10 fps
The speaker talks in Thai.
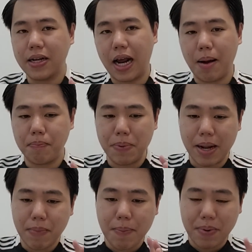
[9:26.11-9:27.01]
นะครับ เปลี่ยน
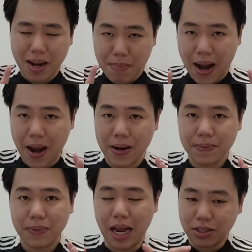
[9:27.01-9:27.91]
ไปเปลี่ยน
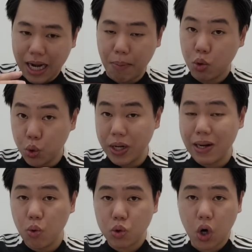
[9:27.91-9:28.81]
มาะสลับอยู่
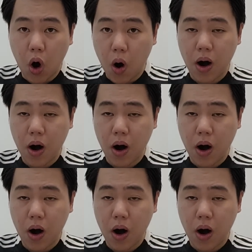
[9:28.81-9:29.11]
ดีๆลูกชอ